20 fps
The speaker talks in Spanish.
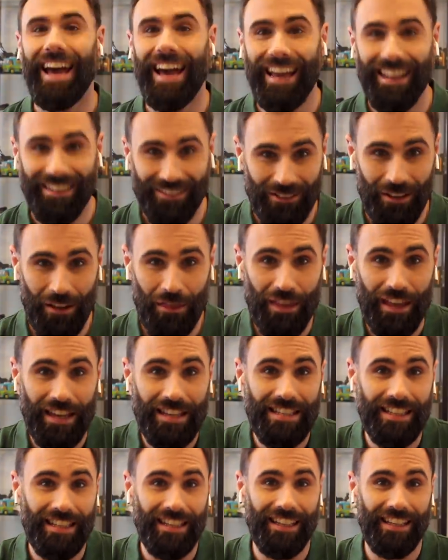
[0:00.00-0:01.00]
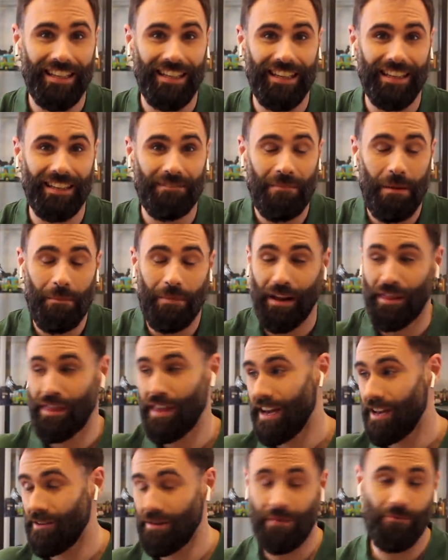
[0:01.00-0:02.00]
Entonces, eh, me
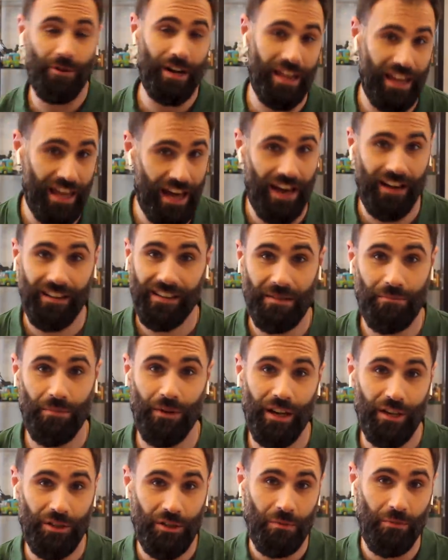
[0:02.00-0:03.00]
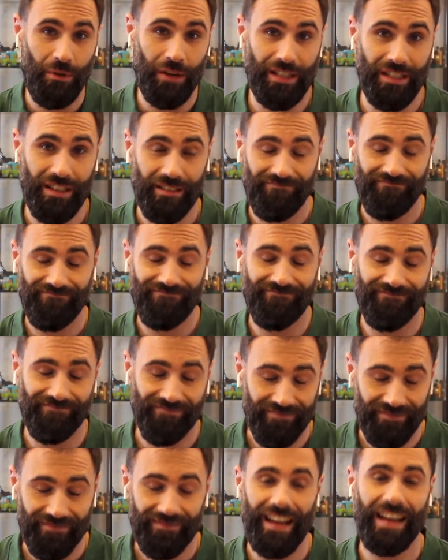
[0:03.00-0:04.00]
parecía que era una buena idea y por eso, pues...
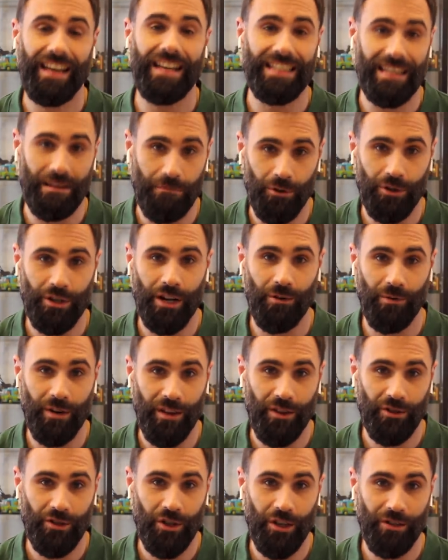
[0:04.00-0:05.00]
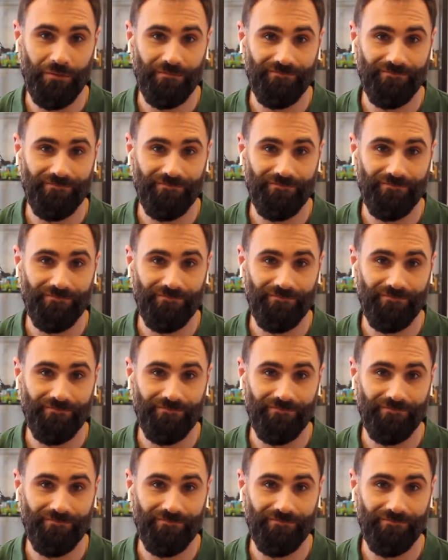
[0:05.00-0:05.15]
Mm, aquí estamos reunidos hoy.